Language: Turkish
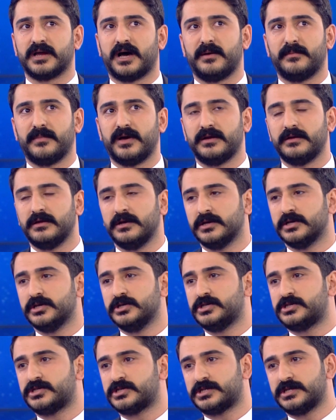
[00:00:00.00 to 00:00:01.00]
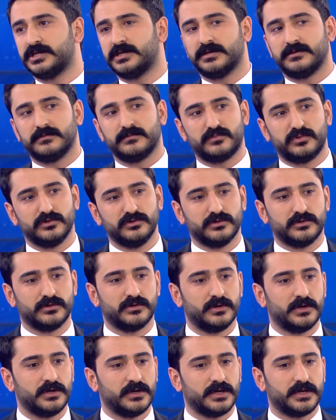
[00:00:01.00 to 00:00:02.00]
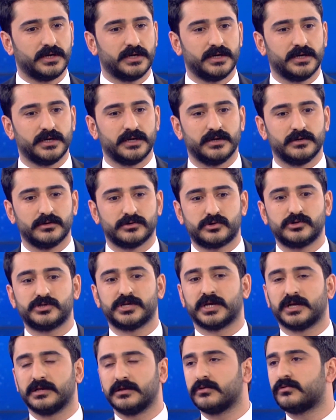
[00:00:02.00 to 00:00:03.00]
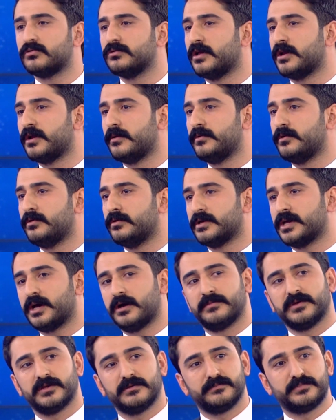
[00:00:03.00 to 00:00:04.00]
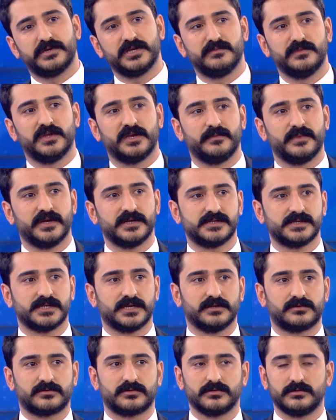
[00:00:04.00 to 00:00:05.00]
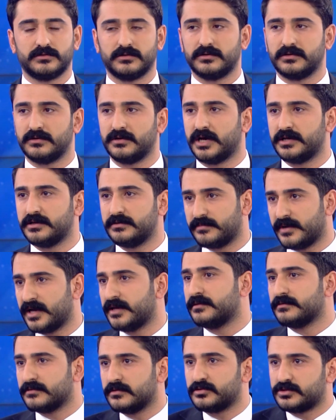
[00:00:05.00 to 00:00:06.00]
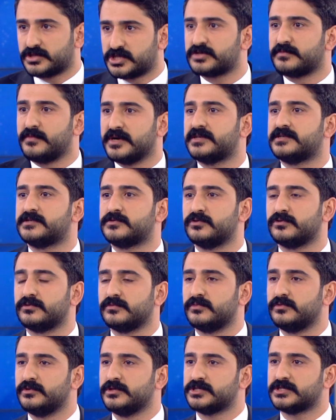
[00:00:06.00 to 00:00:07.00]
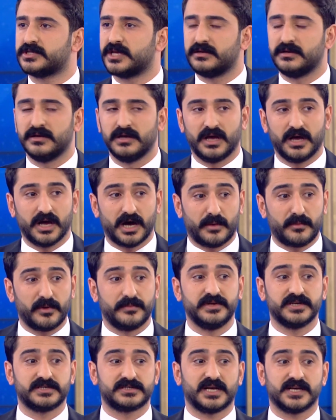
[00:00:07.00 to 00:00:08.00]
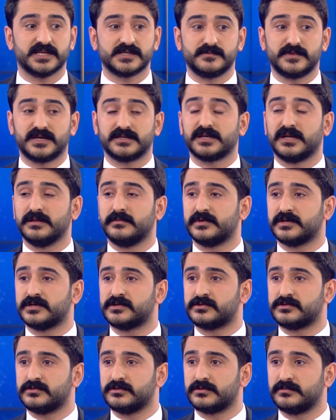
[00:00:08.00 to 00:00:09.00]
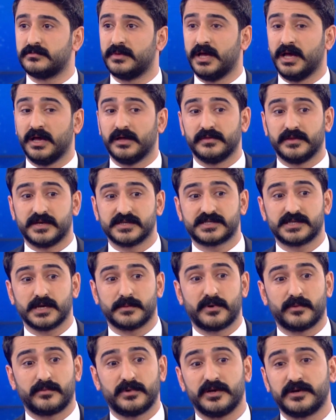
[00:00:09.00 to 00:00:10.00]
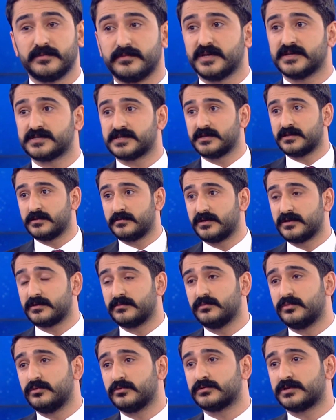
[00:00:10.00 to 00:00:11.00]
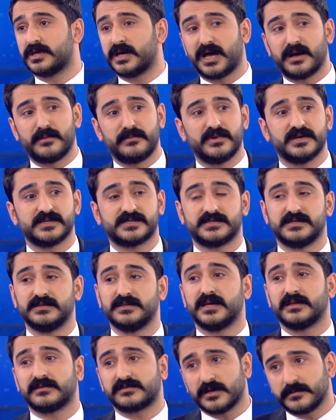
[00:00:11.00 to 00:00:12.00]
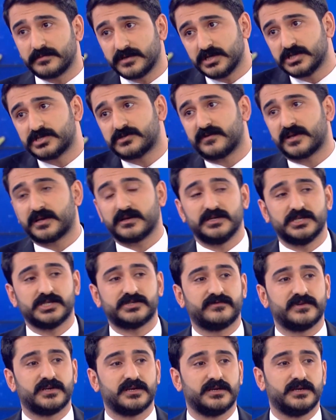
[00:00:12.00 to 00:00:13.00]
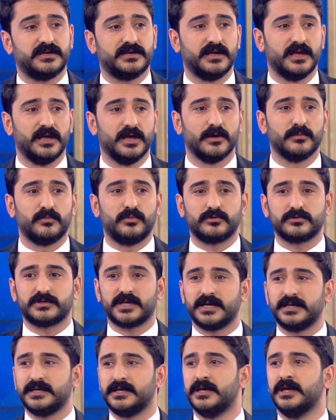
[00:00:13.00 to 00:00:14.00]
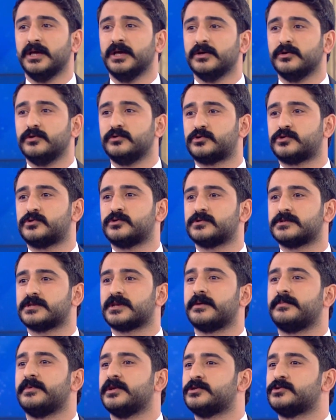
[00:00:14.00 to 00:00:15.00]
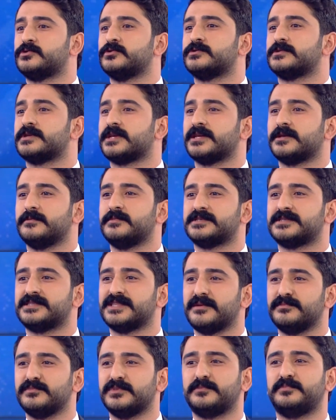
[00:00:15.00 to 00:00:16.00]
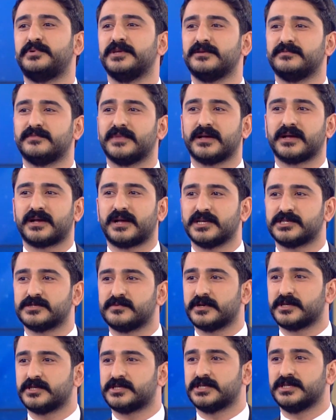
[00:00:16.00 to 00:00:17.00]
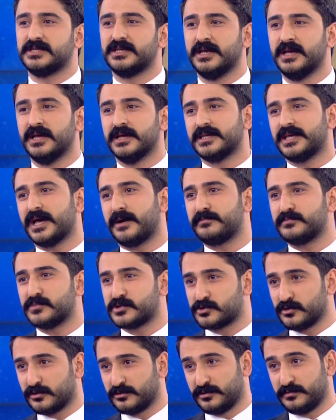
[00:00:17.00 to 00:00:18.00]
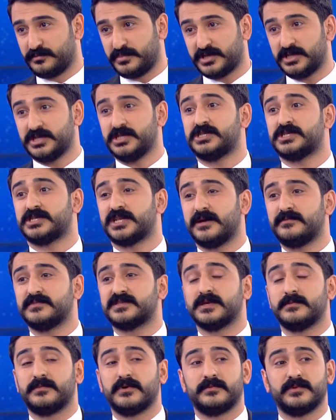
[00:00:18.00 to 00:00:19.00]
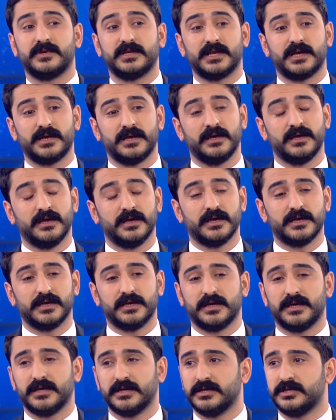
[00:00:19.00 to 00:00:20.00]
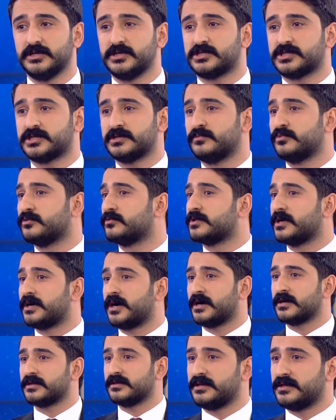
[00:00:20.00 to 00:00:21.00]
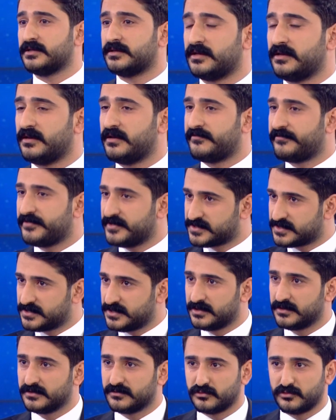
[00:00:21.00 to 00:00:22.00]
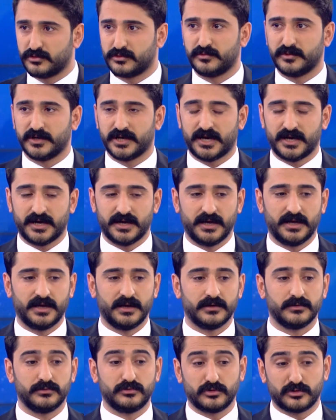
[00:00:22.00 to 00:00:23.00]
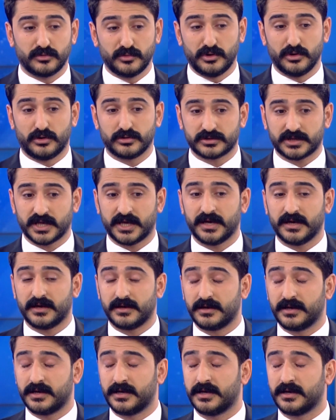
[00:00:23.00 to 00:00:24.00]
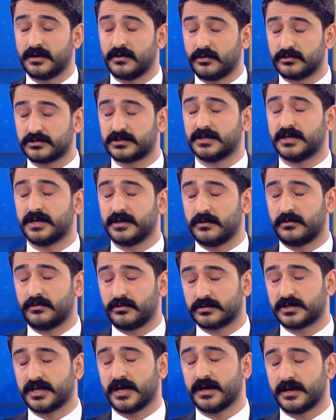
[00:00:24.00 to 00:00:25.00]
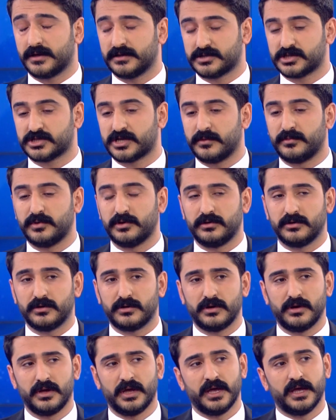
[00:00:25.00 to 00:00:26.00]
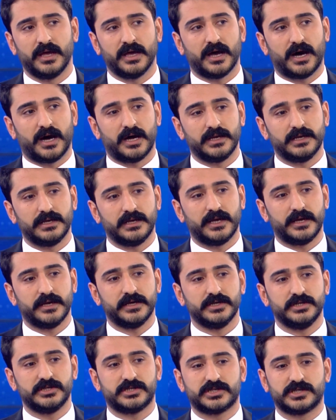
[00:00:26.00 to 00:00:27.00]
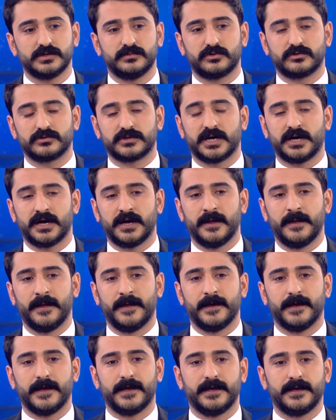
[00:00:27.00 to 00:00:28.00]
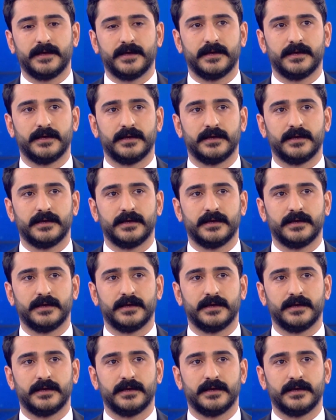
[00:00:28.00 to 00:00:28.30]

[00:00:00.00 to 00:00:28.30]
rağmen işçi bunu e, şu şekilde kullanabiliyor. Ya benim primlerim eksik yatırılıyor. Hani ben çıkmak istiyorum bu işten ama bir tazminat almak istiyorum. Nasıl yapabilirim? Nasıl edebilirim? Burada en basitinden tabii işveren işverenin burada hani 300 lira 500 lira gibisinden bir primden kaçmak için yapmış olduğu bir işlem sebebiyle e, işçi burada haklı nedenle fesih durumuna durumuyla ortaya e, ortada ortaya çıkabiliyor. Haliyle işçi burada e,